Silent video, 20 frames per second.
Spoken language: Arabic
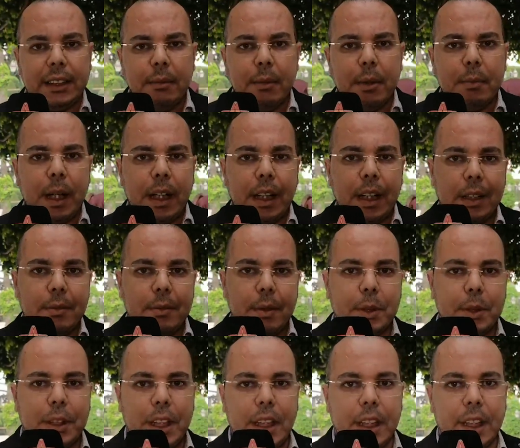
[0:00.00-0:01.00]
تقديم
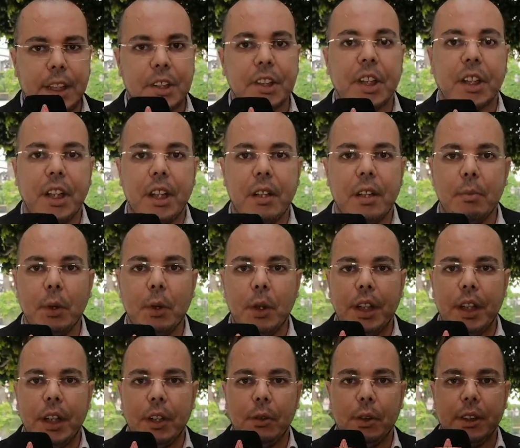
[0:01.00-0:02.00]
المغاربه بذلك الشكل
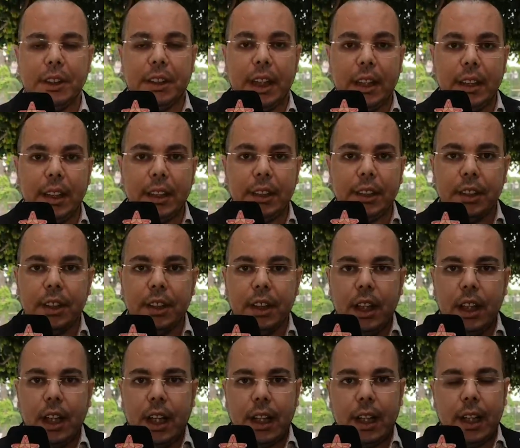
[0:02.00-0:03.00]
المهين
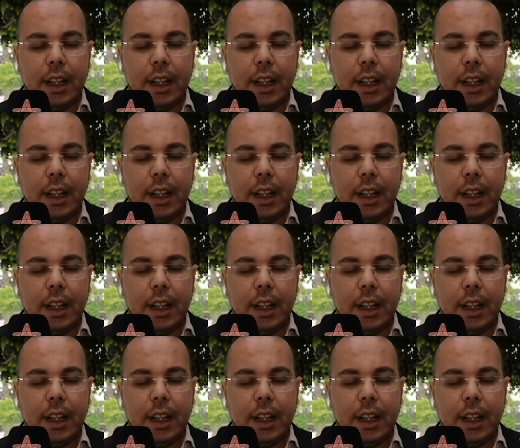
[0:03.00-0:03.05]
والساذج